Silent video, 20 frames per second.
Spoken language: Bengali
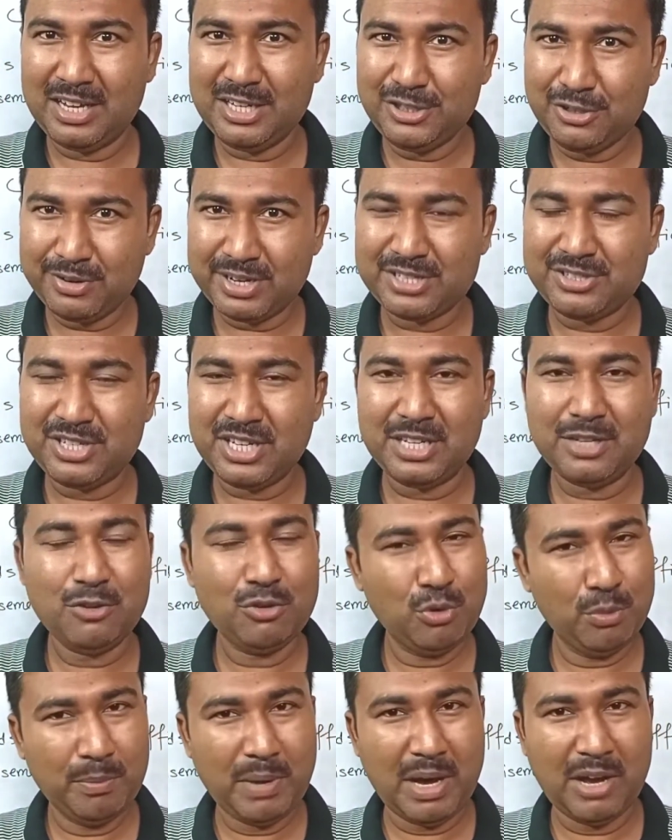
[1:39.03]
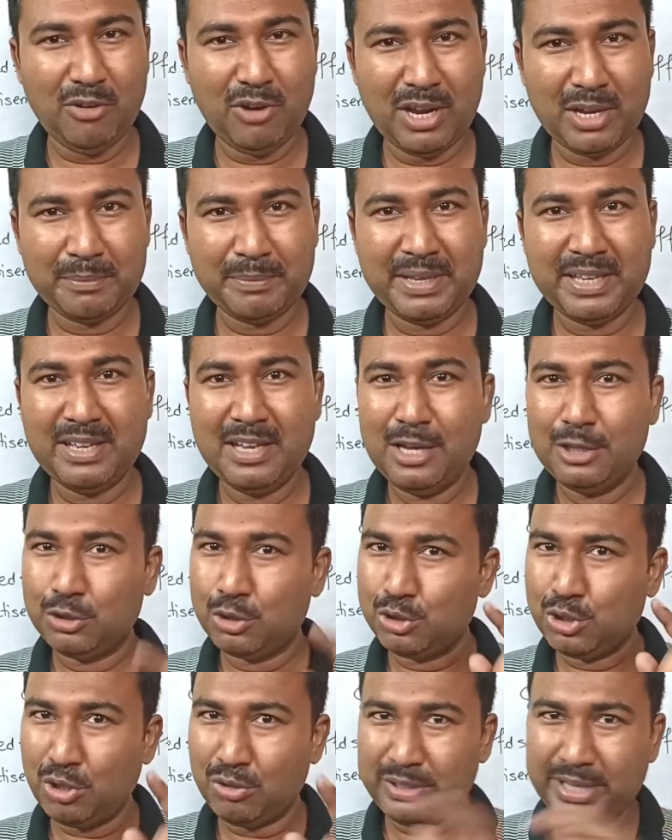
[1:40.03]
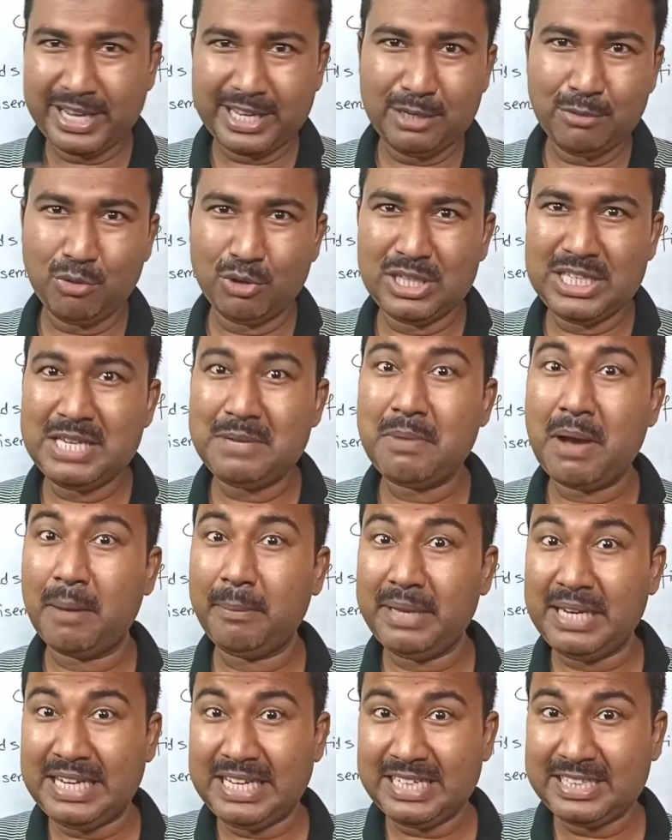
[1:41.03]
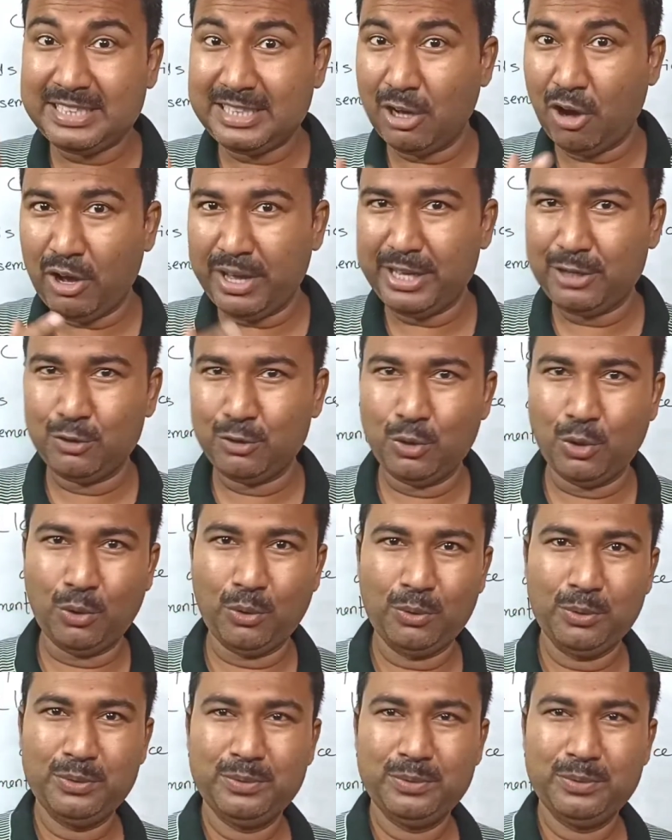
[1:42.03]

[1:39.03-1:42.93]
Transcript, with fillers: ইন্টারেস্টিং খুব ভালো লাগবে তো চলো দেখে নেবো কীভাবে লিখতে হয় এগুলো